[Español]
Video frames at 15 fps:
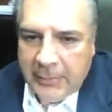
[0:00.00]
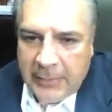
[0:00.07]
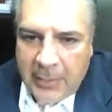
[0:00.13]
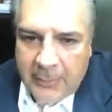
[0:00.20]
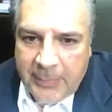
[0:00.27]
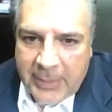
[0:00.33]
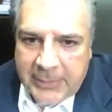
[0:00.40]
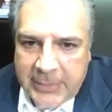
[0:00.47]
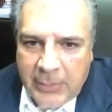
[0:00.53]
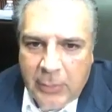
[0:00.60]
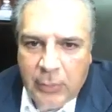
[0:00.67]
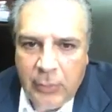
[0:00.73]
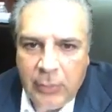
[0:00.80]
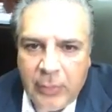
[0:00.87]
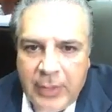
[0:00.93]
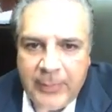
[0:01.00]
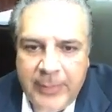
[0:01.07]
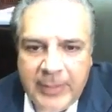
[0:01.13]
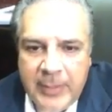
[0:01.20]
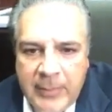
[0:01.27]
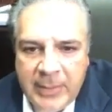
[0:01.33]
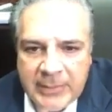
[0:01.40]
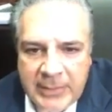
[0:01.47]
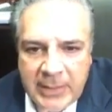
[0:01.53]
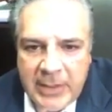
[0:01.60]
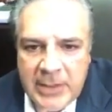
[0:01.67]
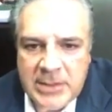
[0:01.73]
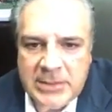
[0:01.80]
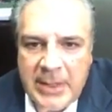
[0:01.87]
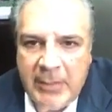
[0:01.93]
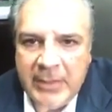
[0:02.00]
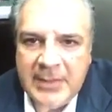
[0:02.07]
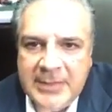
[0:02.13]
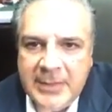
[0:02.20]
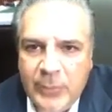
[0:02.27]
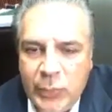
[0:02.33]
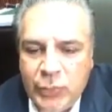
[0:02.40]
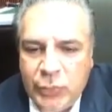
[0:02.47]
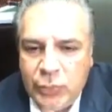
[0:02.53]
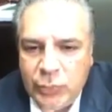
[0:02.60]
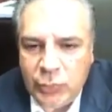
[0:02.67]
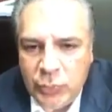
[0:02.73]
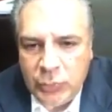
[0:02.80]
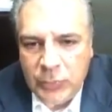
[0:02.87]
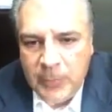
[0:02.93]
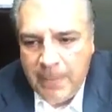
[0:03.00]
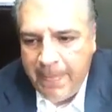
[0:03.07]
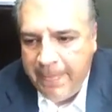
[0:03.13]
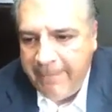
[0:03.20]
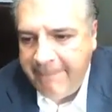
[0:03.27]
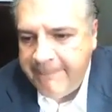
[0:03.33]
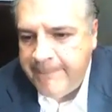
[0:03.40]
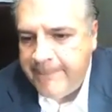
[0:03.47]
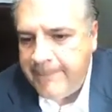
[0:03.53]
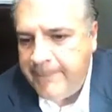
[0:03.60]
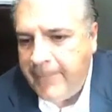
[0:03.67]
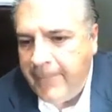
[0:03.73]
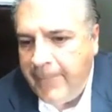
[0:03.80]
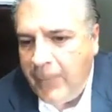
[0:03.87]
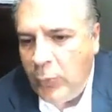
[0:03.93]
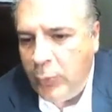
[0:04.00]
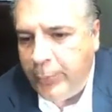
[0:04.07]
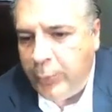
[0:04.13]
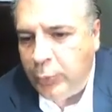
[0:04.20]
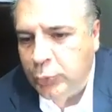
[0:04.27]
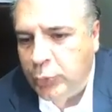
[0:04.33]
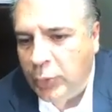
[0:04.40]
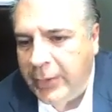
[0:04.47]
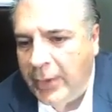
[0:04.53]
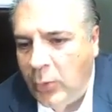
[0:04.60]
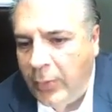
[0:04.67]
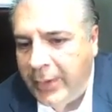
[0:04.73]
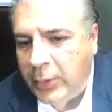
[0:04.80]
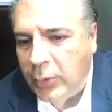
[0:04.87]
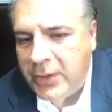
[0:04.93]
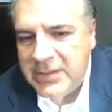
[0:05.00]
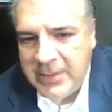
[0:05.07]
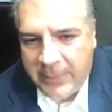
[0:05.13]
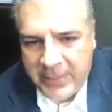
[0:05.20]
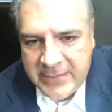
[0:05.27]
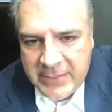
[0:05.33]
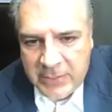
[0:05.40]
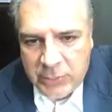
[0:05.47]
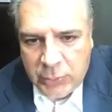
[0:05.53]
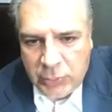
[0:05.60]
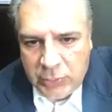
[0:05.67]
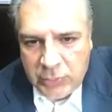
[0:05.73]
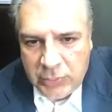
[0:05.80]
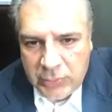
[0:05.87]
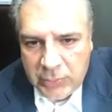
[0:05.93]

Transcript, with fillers: te platico rápidamente, establecimos un, punto de acuerdo que se presentó